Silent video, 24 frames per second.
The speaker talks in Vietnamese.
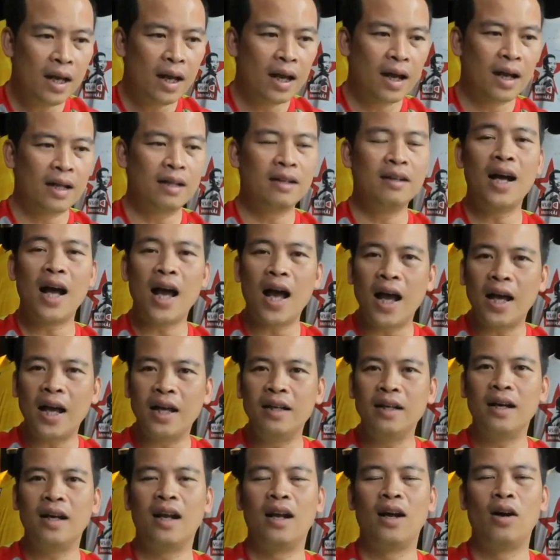cái thứ hai
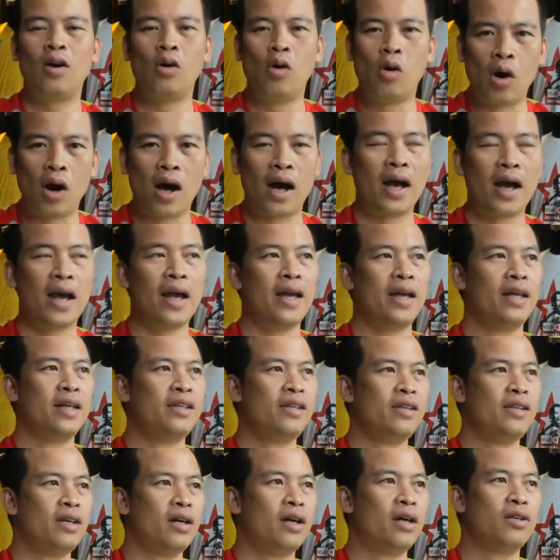nữa là ngoài
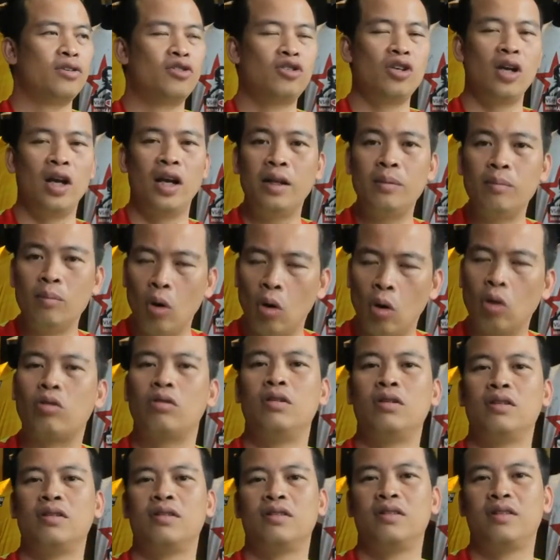ờ, J League 1
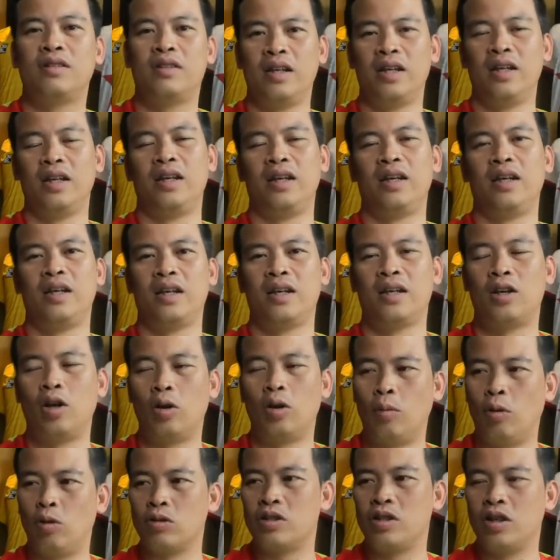thì câu
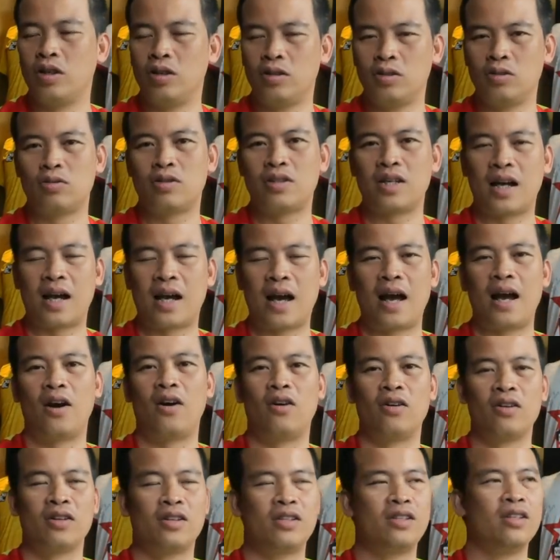lạc bộ Cerezo Osaka
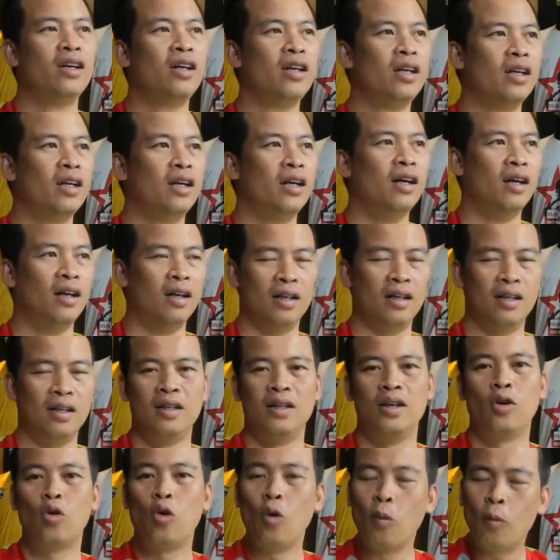còn chơi ở
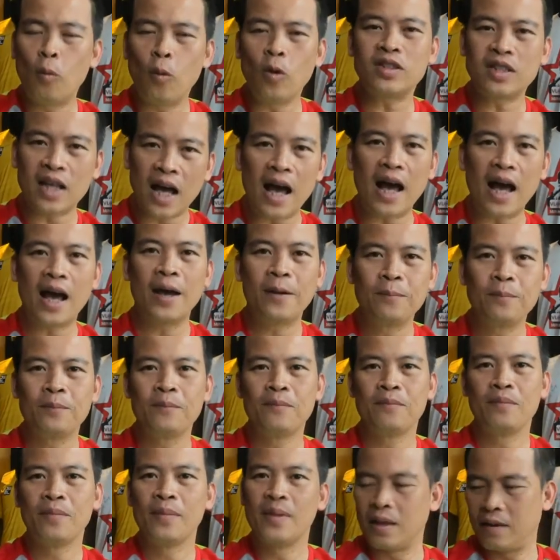cúp quốc gia
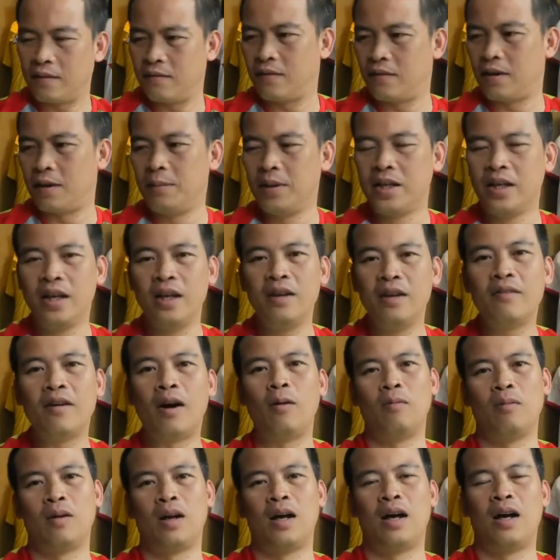và mình hy
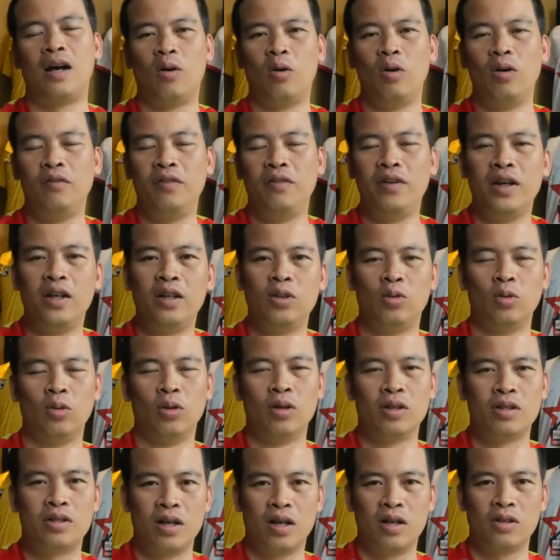vọng là huấn luyện viên
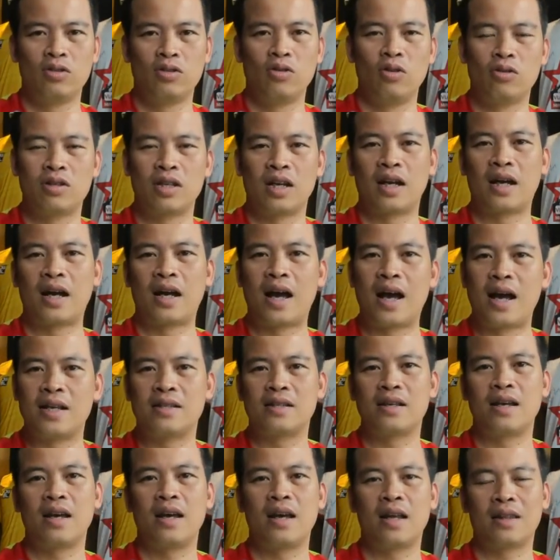của Cerezo Osaka
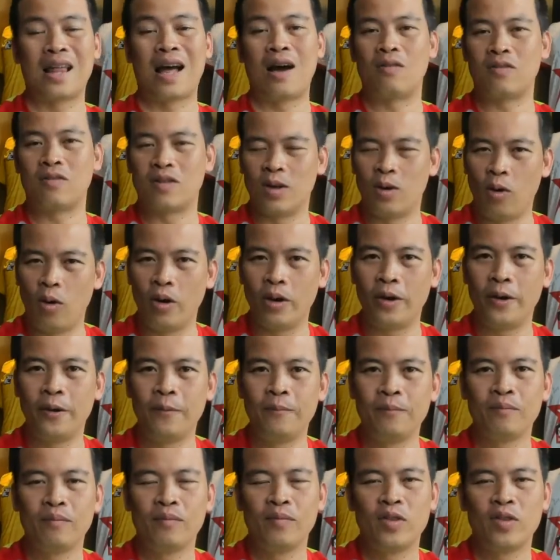sẽ tạo cơ hội
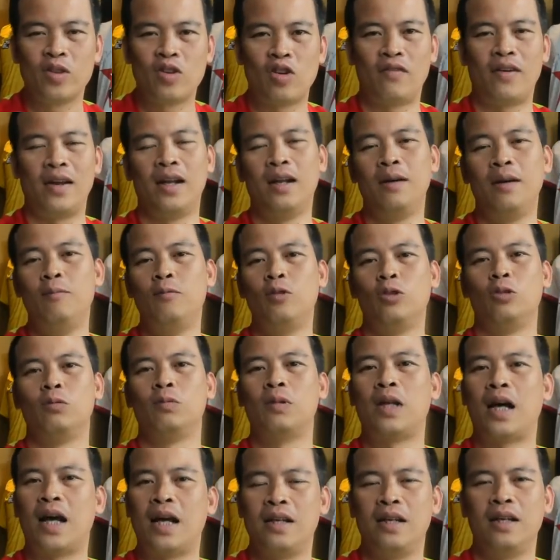cho Văn Lâm của
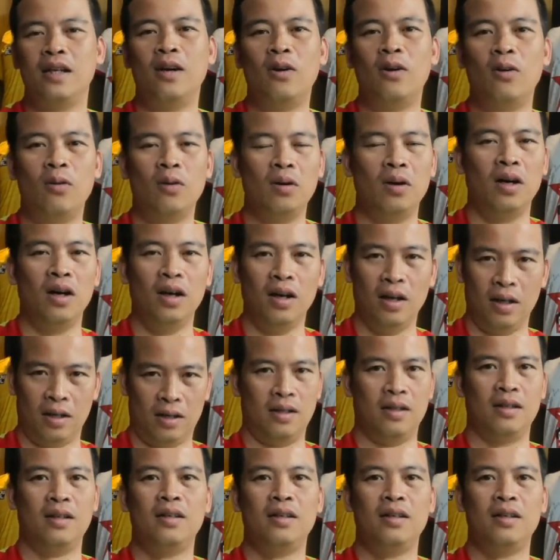chúng ta thi đấu ở